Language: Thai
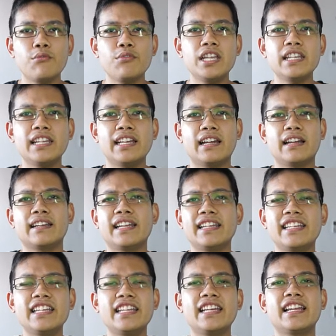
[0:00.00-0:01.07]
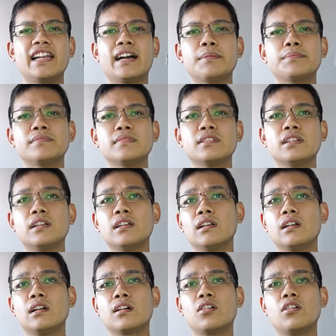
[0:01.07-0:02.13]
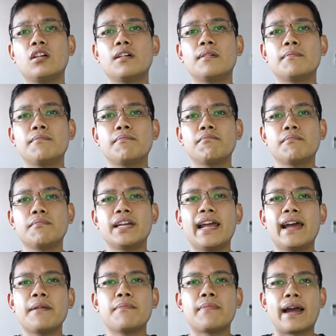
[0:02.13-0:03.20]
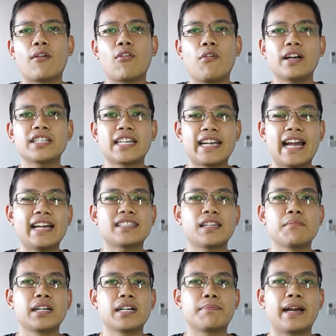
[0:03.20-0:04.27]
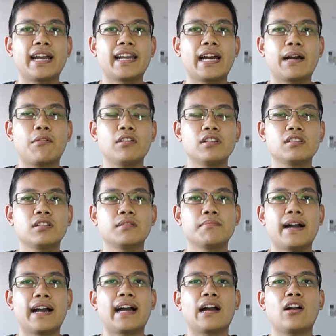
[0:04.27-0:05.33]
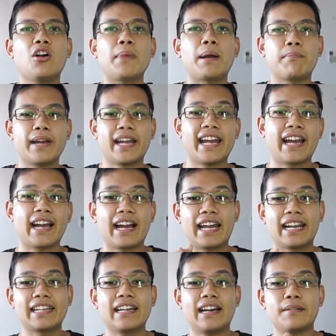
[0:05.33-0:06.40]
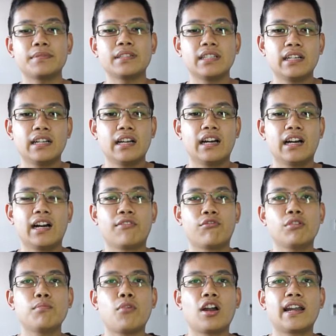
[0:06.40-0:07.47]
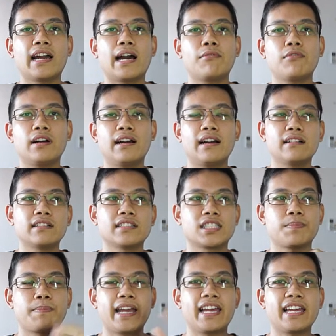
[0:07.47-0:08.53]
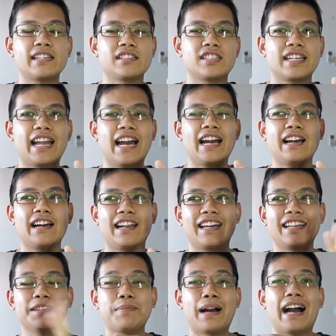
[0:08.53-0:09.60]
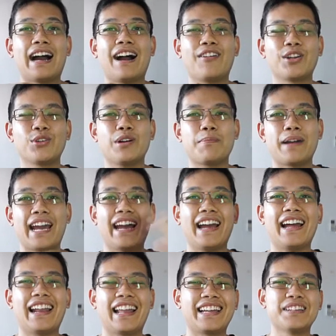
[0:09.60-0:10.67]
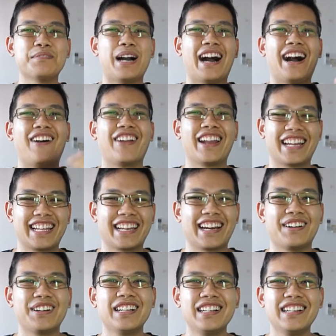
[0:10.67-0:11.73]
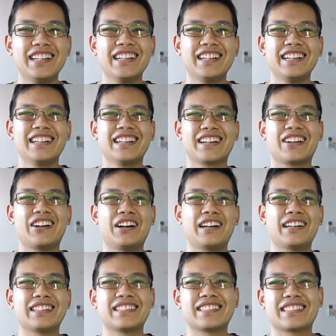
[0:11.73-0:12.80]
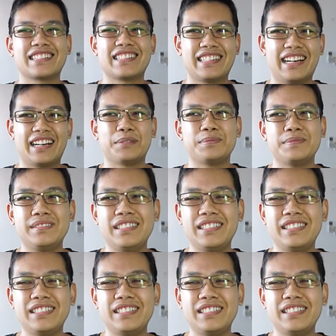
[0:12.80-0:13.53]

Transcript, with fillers: วินเนี่ยในที่นี้นะครับ ก็ไม่ได้หมายความว่าชนะเสมอไปนะครับก็คือบางครั้งก็แบบไปแข่งขันนะครับฟุตบอลนะครับ ว่าสเปนชนะอะไรหรือเปล่า หรือว่าแพ้อะไรหรือเปล่าอะไรอย่างนี้นะครับก็นะครับ